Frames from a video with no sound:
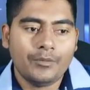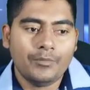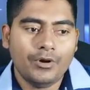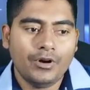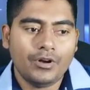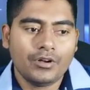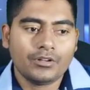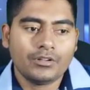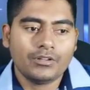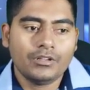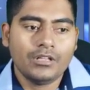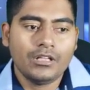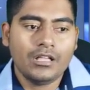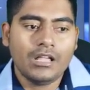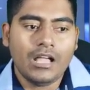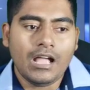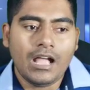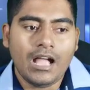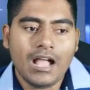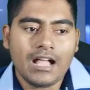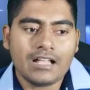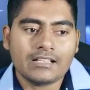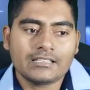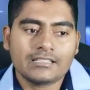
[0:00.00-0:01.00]
এবং
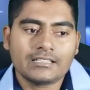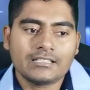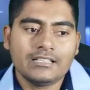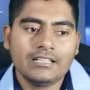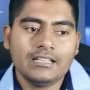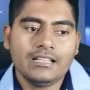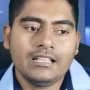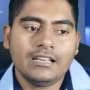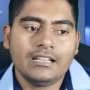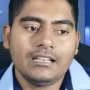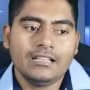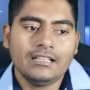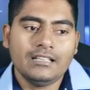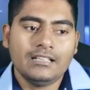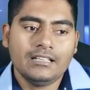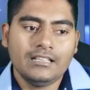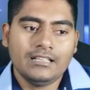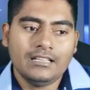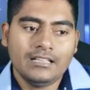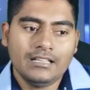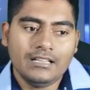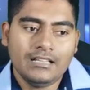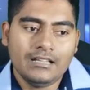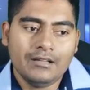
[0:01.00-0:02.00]
আজকের
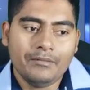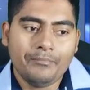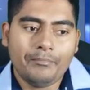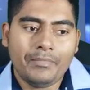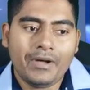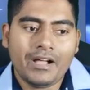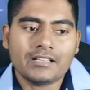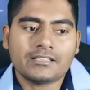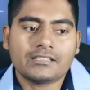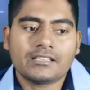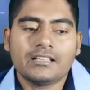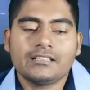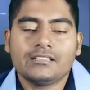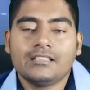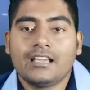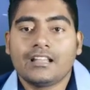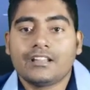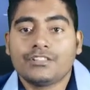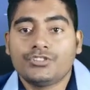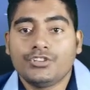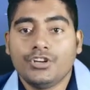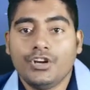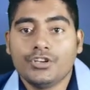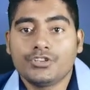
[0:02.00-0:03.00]
পাঁচ
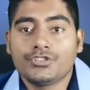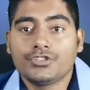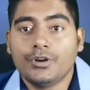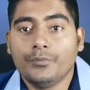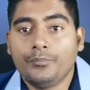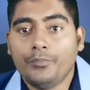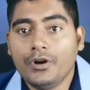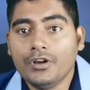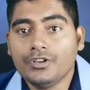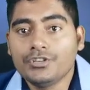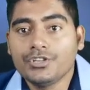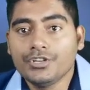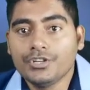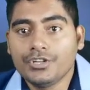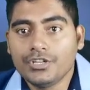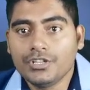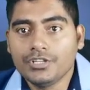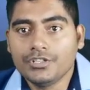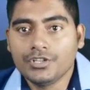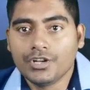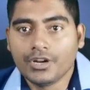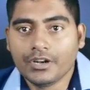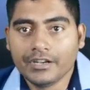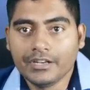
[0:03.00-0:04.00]
হাজার ছয়শো
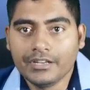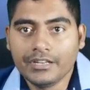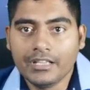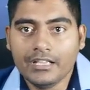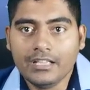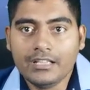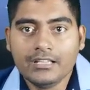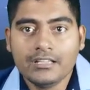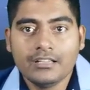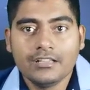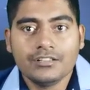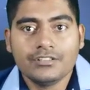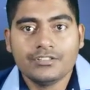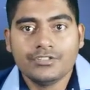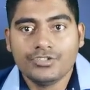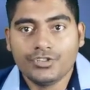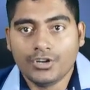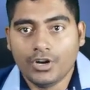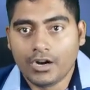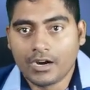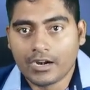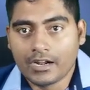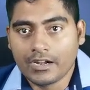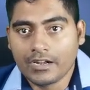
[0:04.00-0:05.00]
পঁয়ষট্টি জন নিয়ে
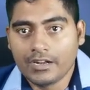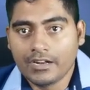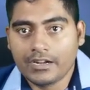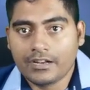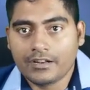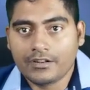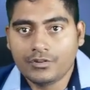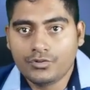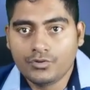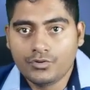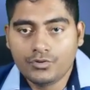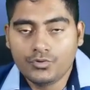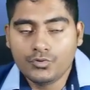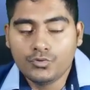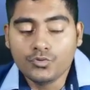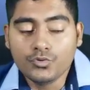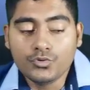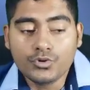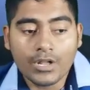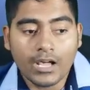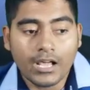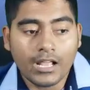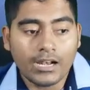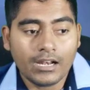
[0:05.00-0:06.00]
জর্ডানের
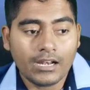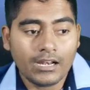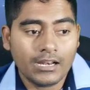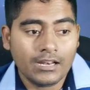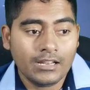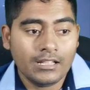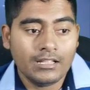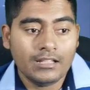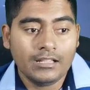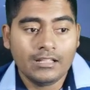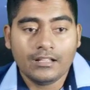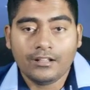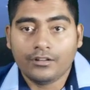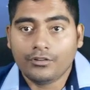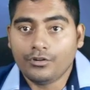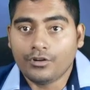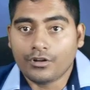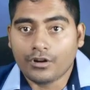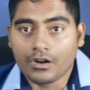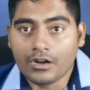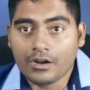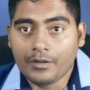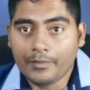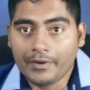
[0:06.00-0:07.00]
টোটাল
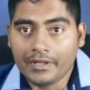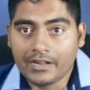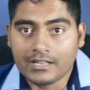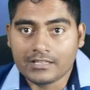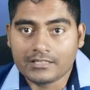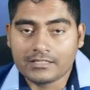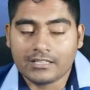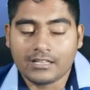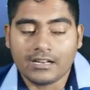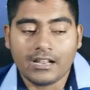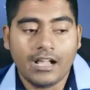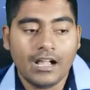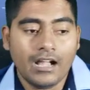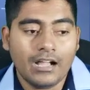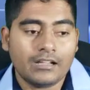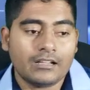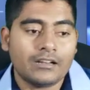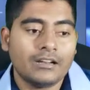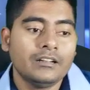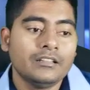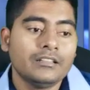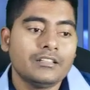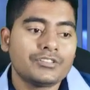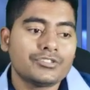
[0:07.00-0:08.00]
করোনা ভাইরাসের
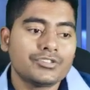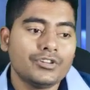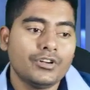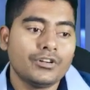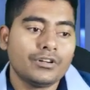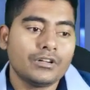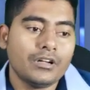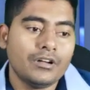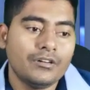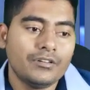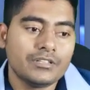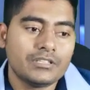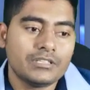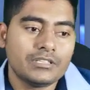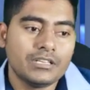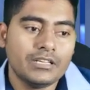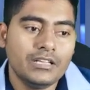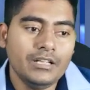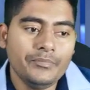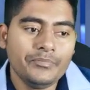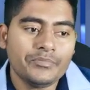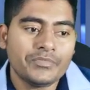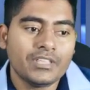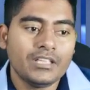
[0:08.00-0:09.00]
আক্রান্তের সংখ্যা
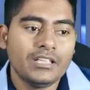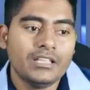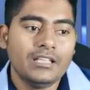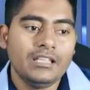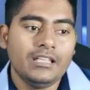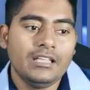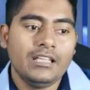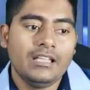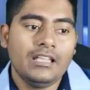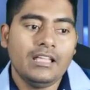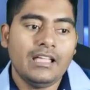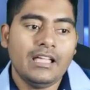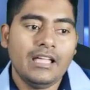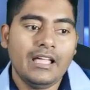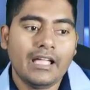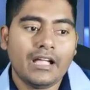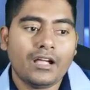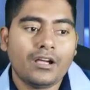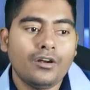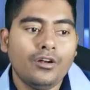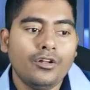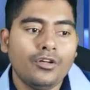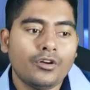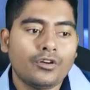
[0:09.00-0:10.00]
হচ্ছে
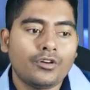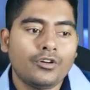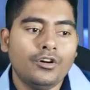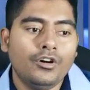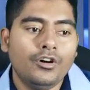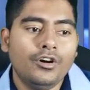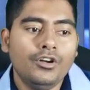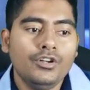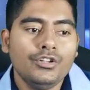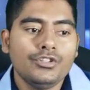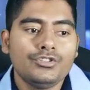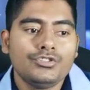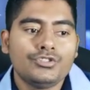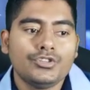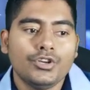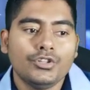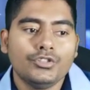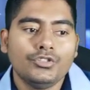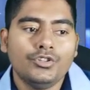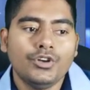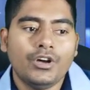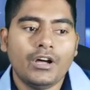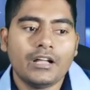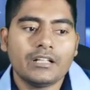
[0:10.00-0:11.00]
এক লক্ষ
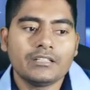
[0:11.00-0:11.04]
চোদ্দ